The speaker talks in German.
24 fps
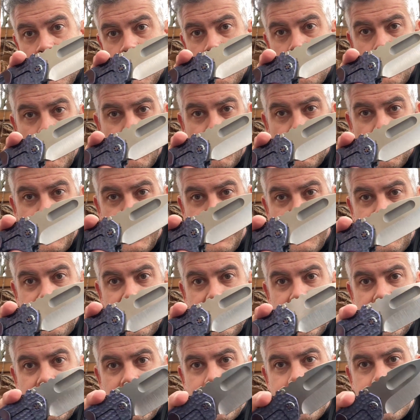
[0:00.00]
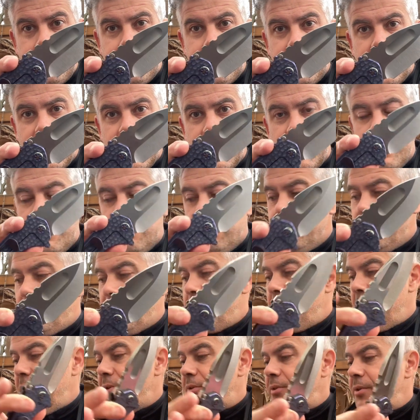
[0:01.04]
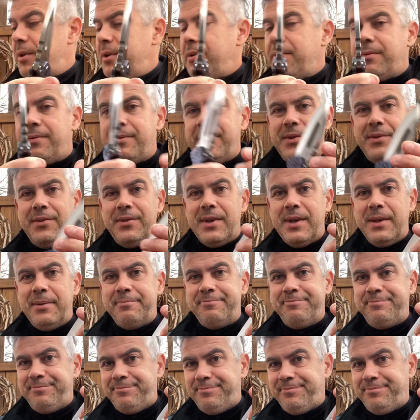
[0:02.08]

Die polieren sich und das Messer ist dann